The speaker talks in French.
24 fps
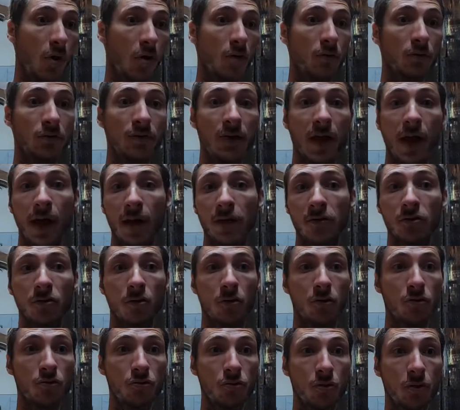en
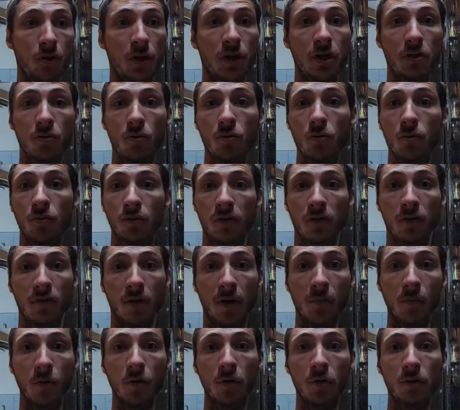tartre sur les cuves, c'est
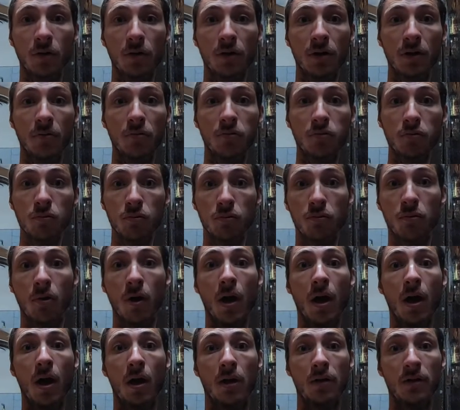vraiment des bouts
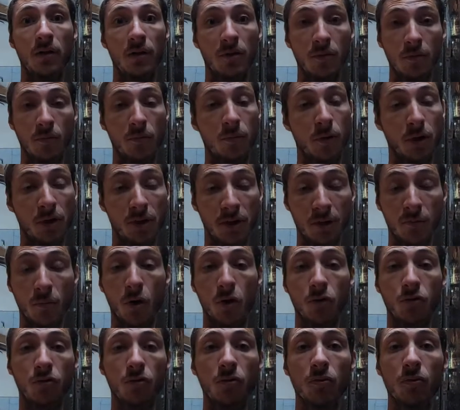bah, des,
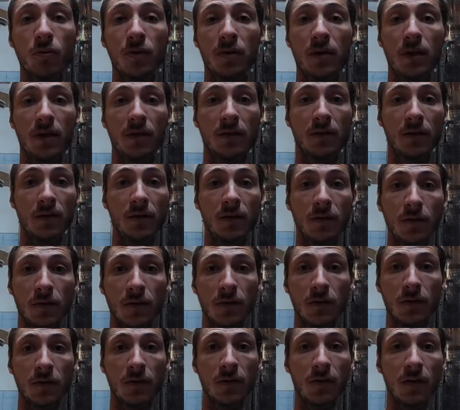morceaux qui étaient
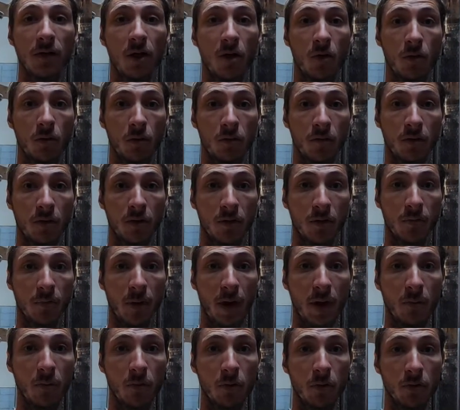difficiles à enlever euh,
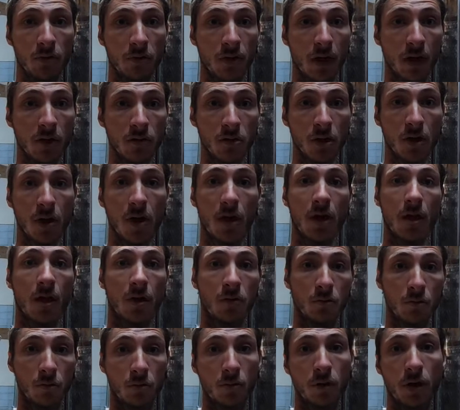par brossage.
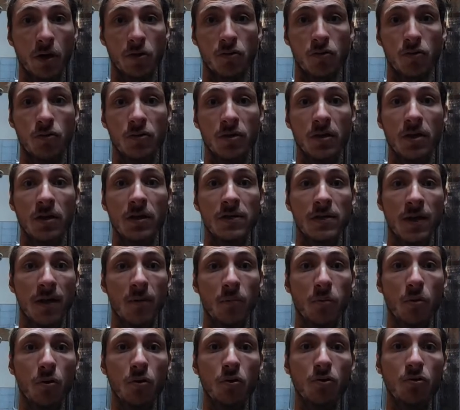Donc là, j'utilise
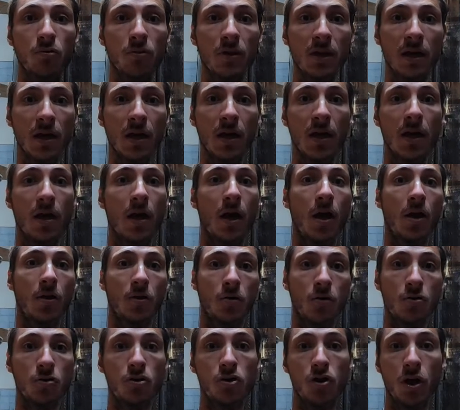un produit
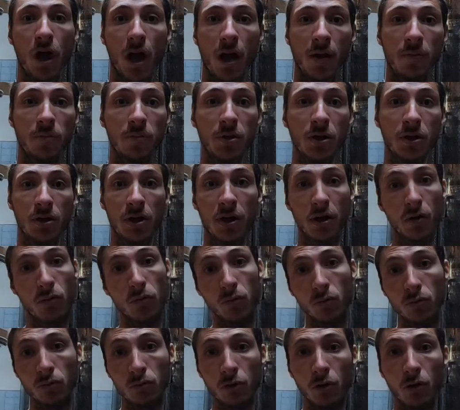que j'ai appliqué
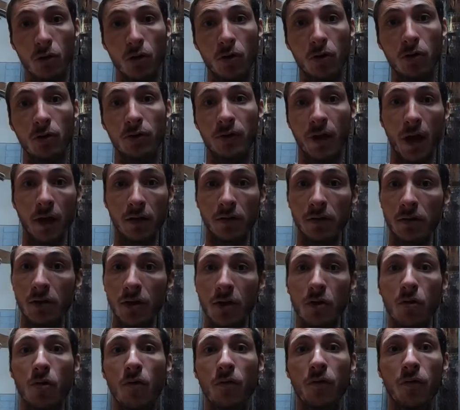contre le tartre
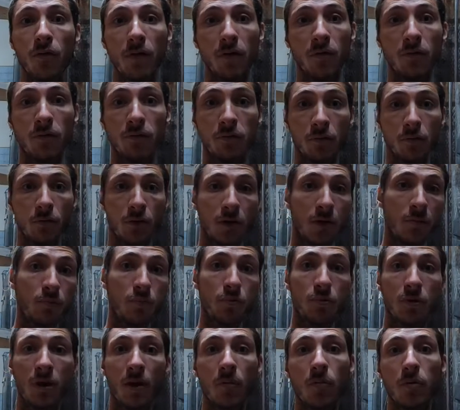qui le fait fondre, il n'y a
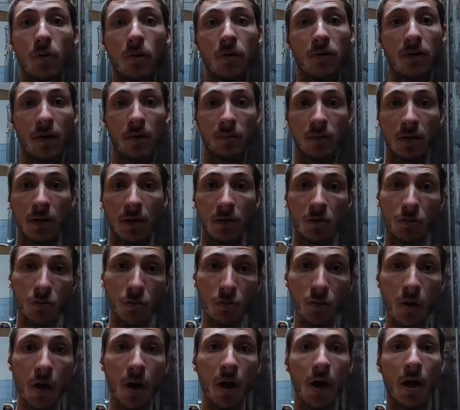plus qu'à brosser un petit
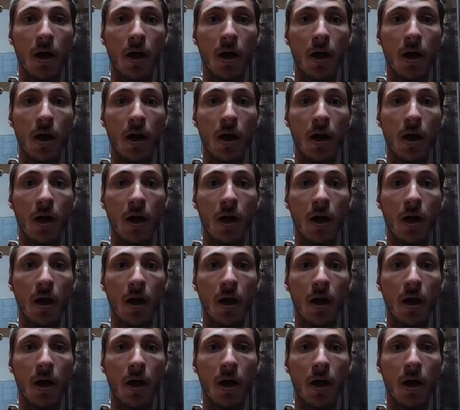coup,